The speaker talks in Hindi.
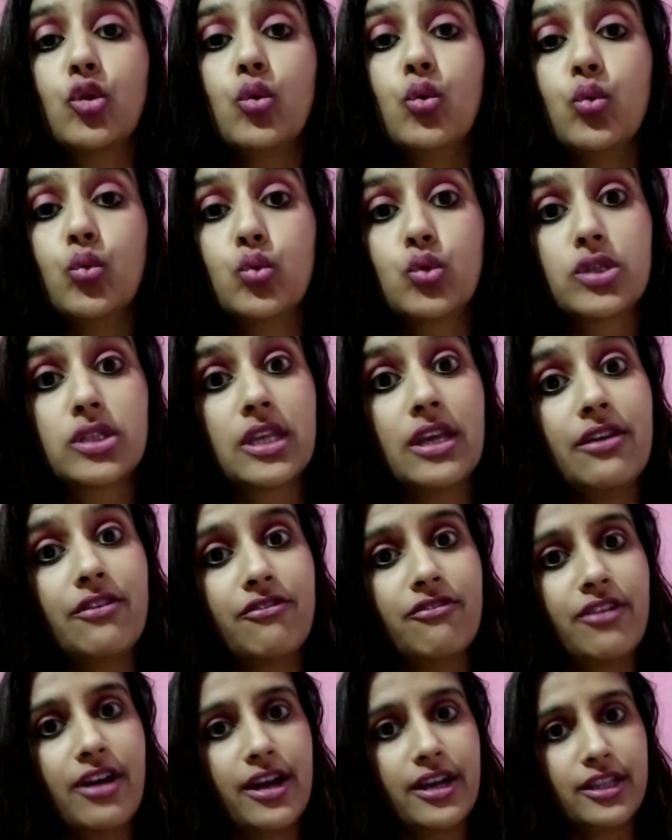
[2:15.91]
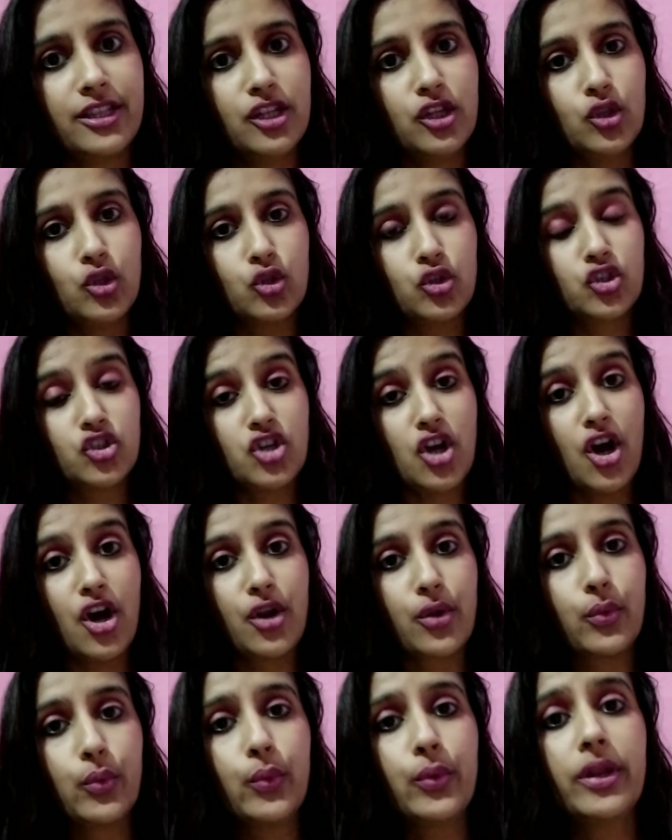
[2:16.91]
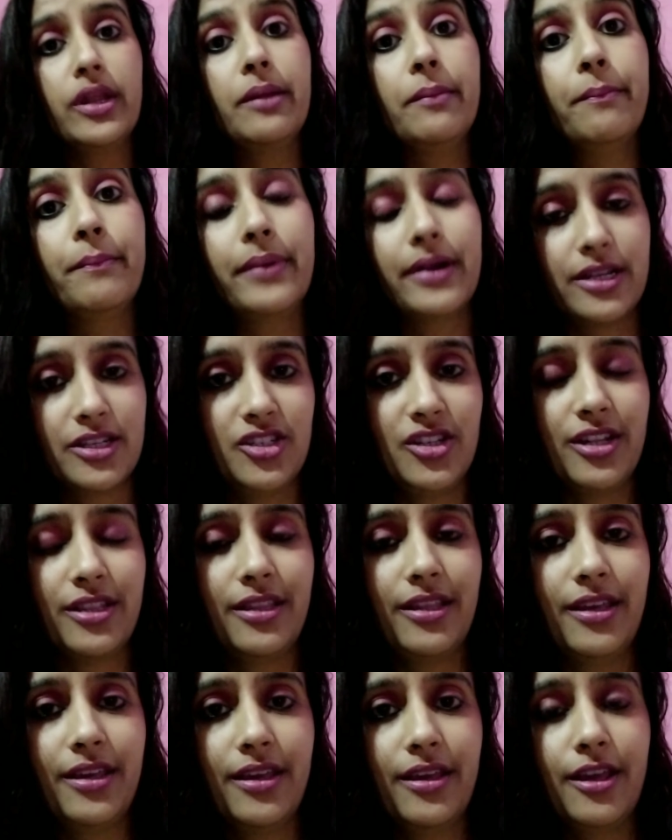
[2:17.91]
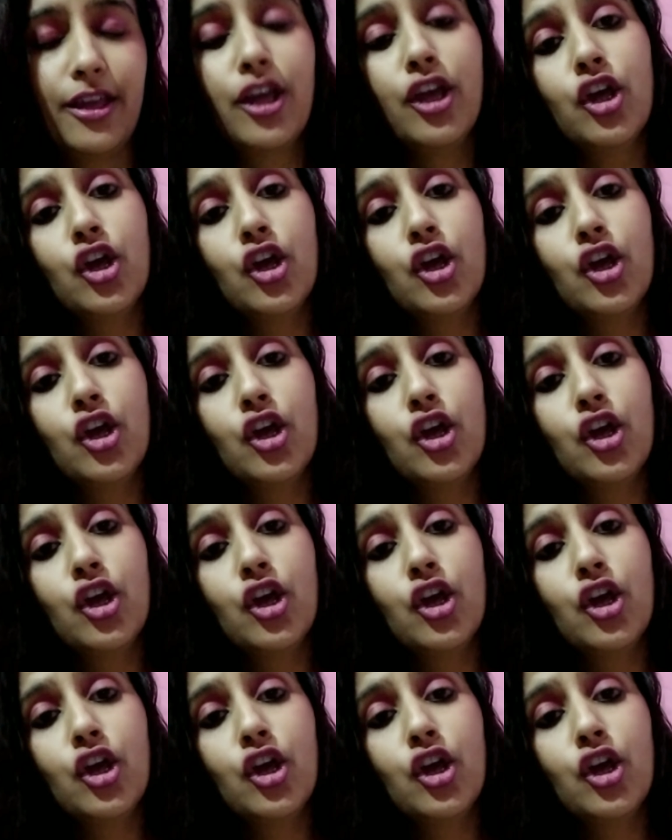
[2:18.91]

तो उसके फायदे चार गुने बढ़ जाते हैं